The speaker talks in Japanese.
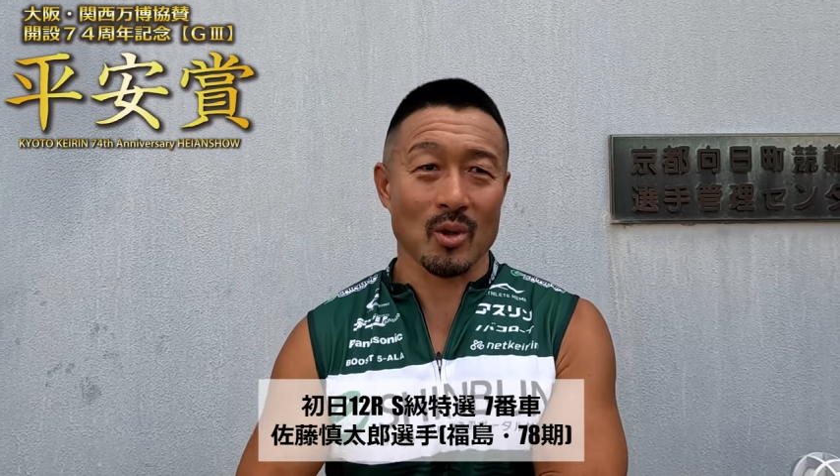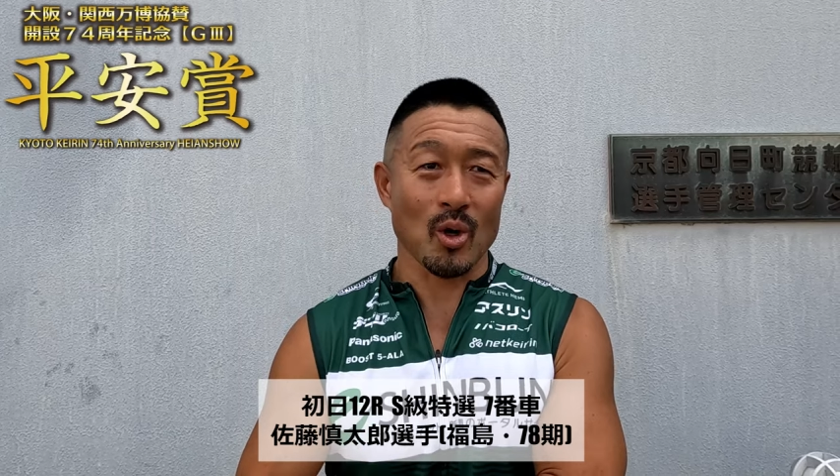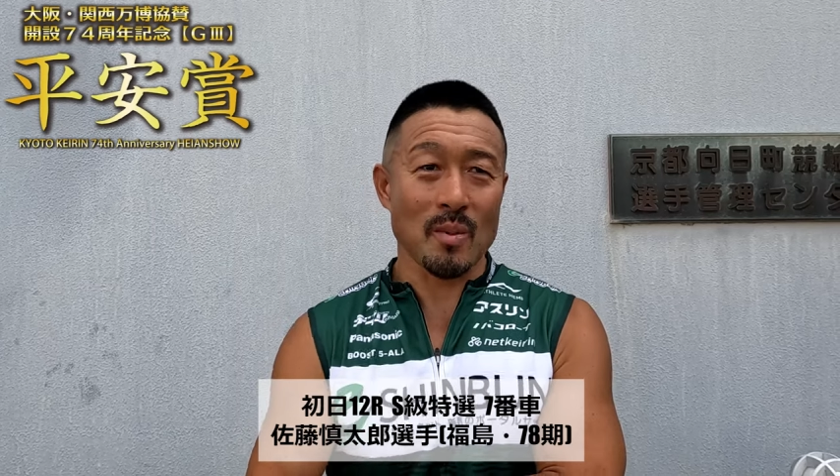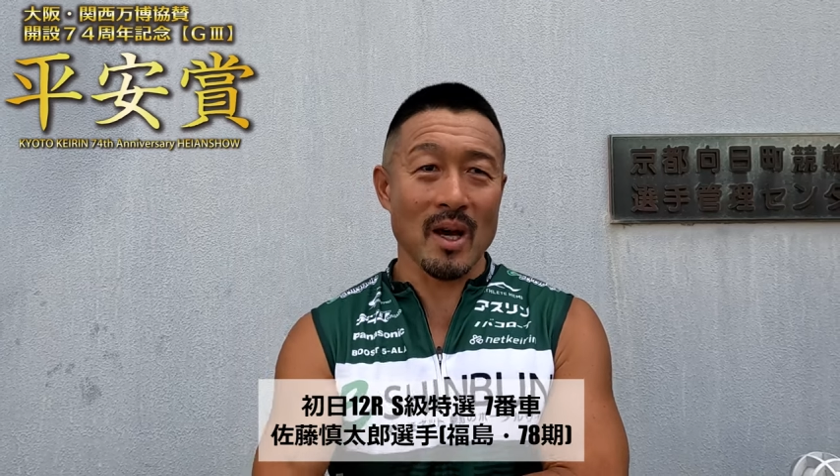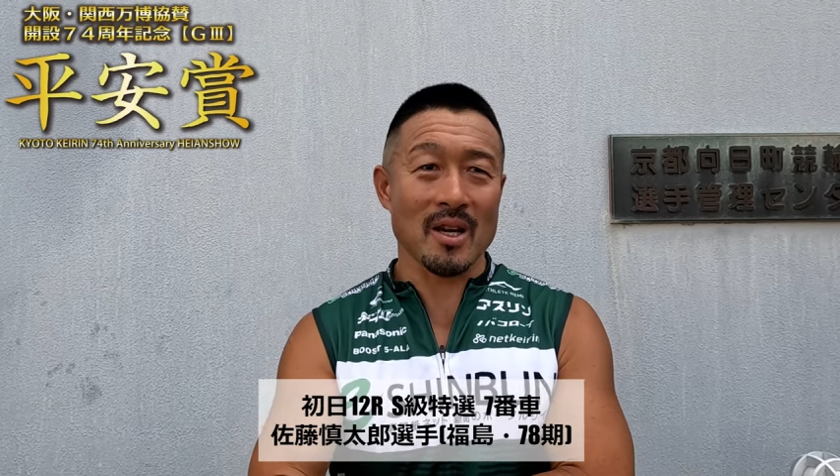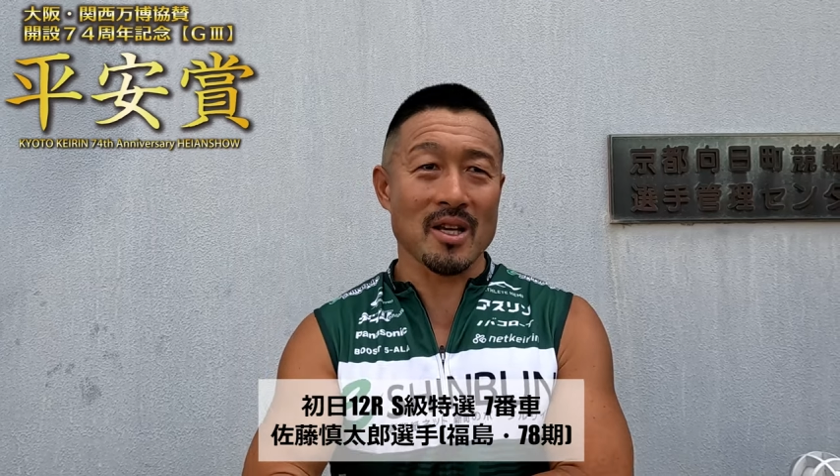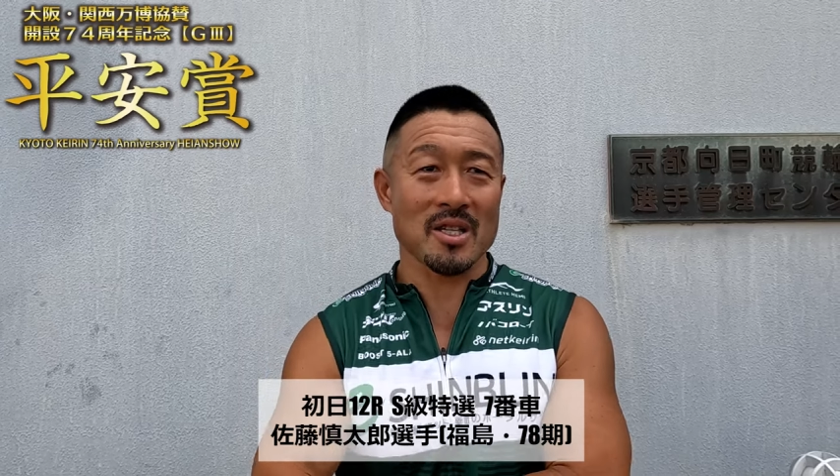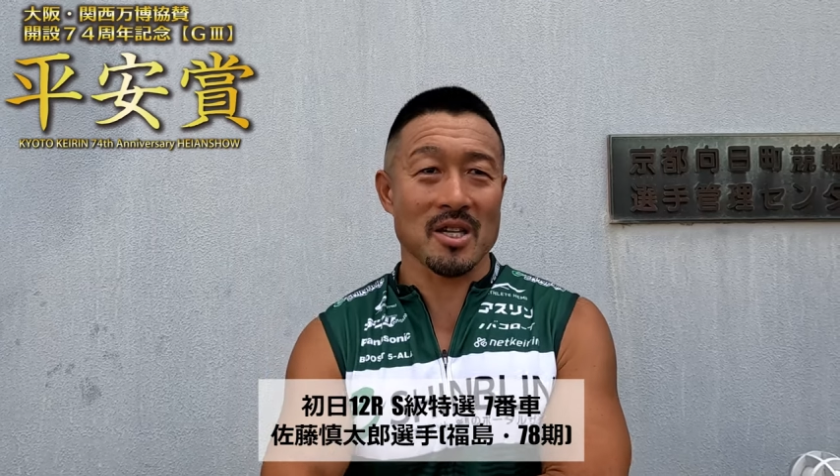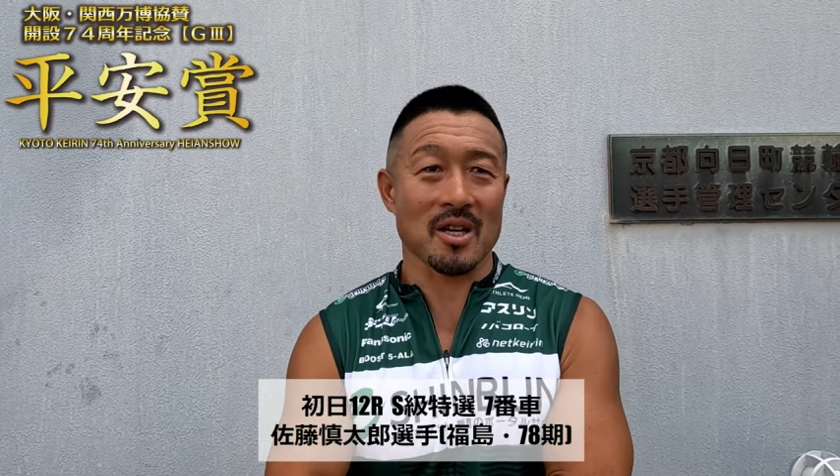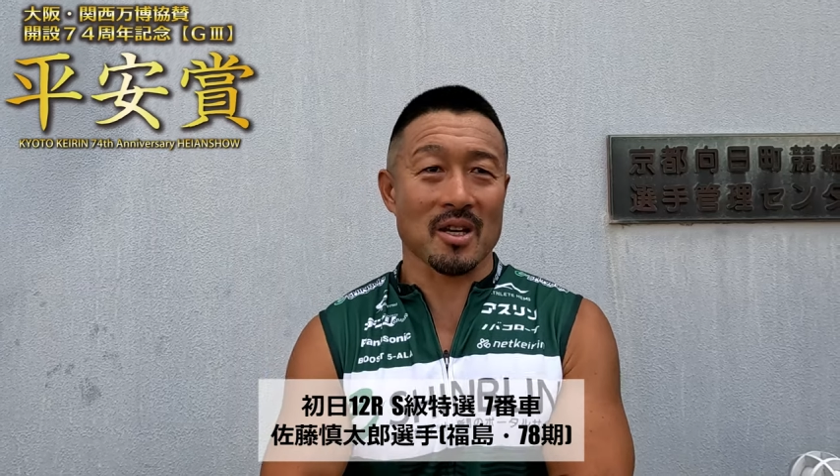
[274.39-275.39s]
こういう面が
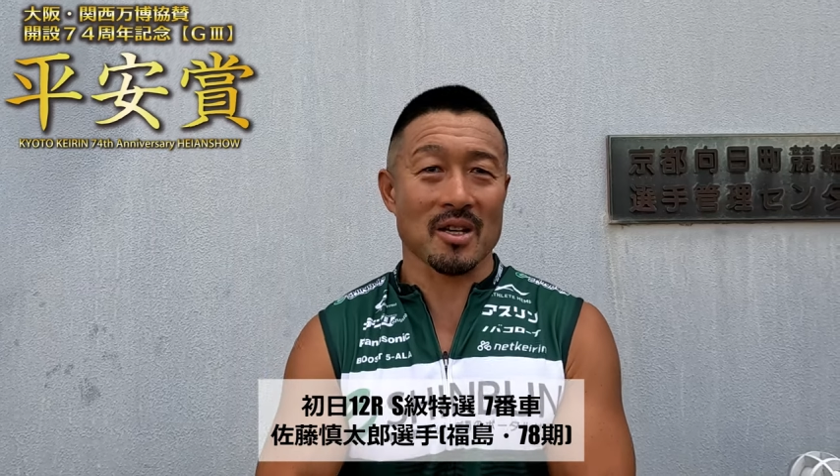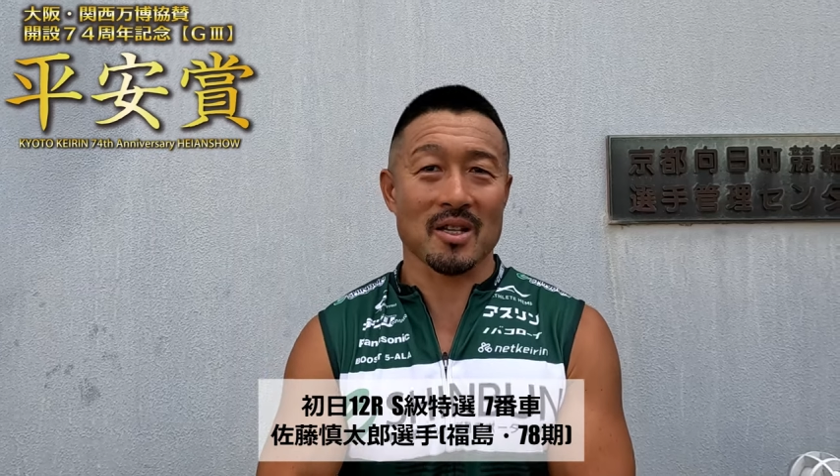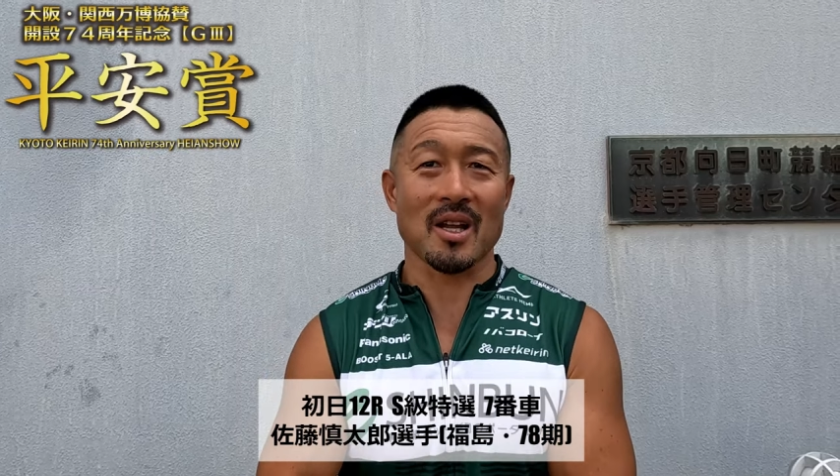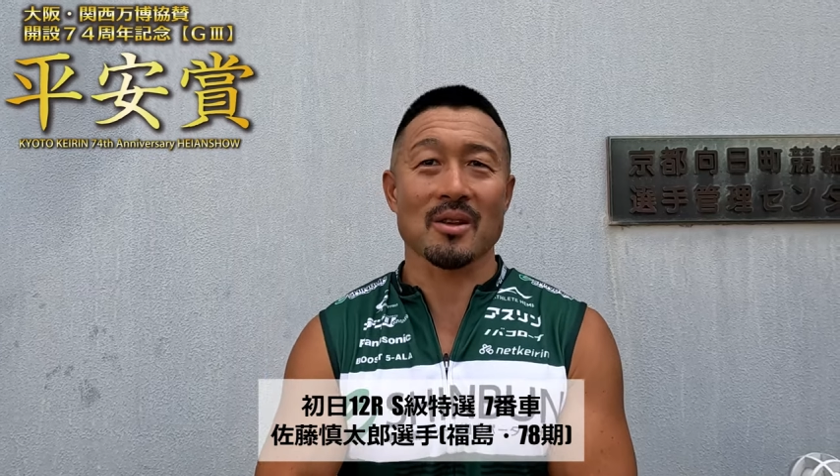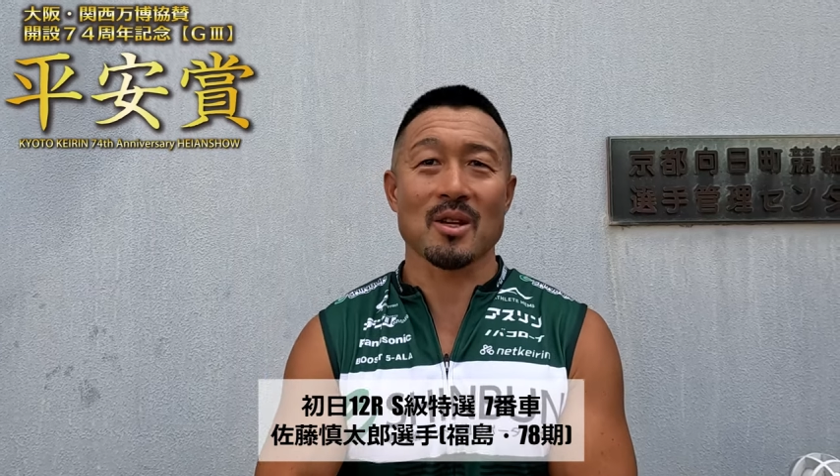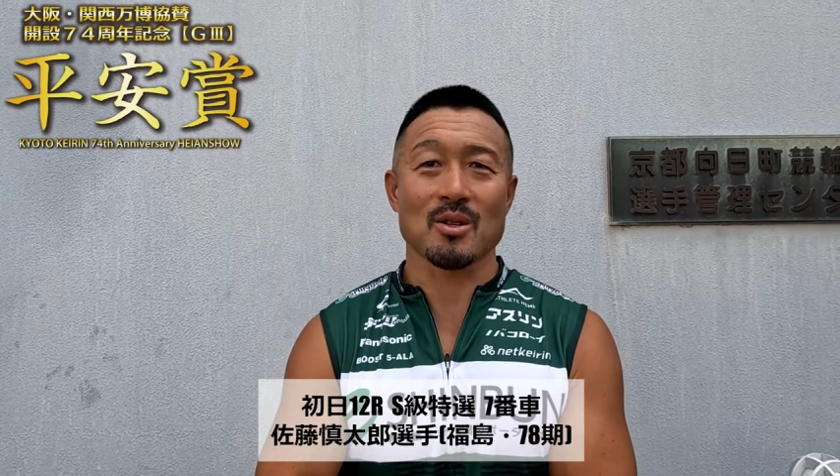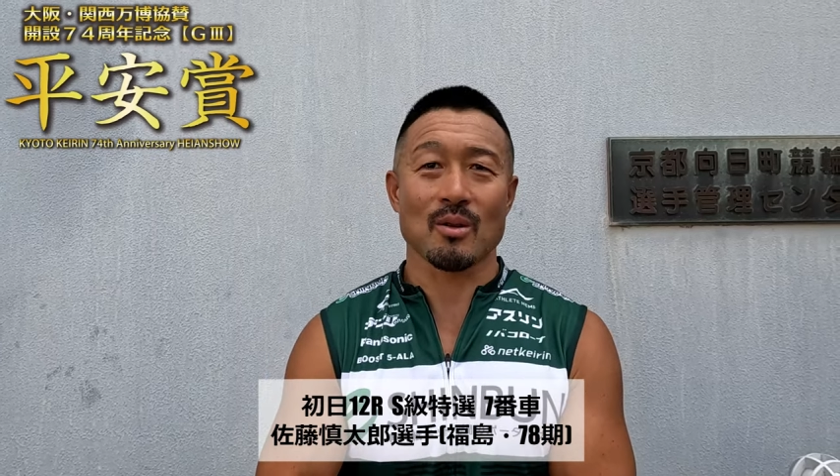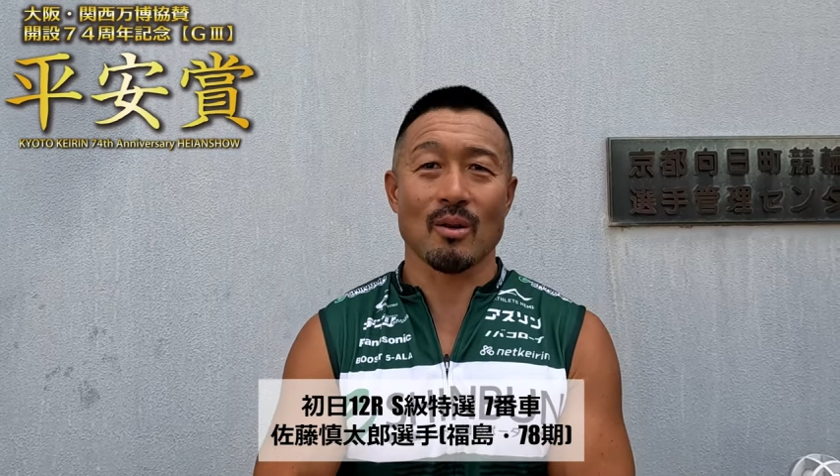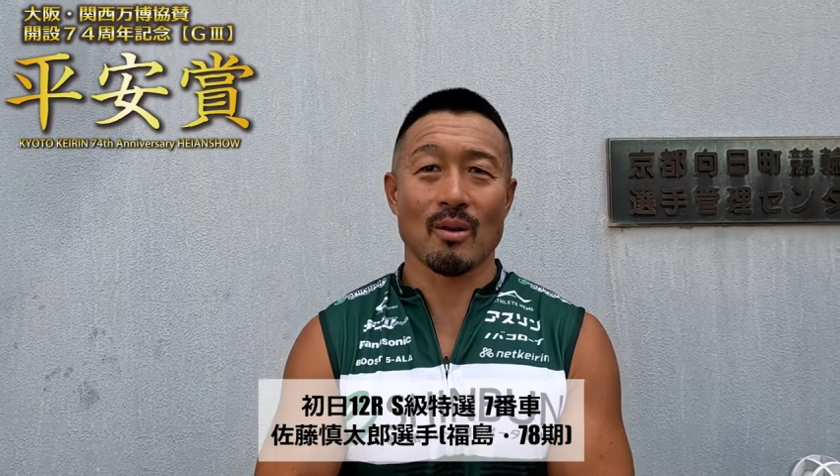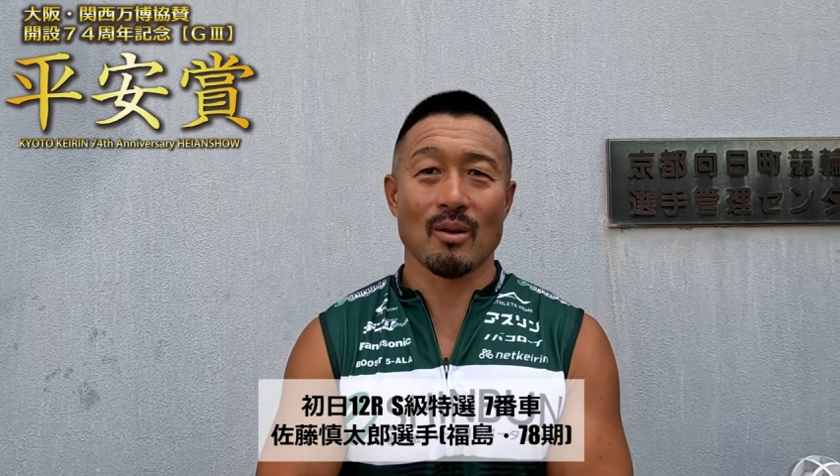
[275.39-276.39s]
リーチ来たんですよ、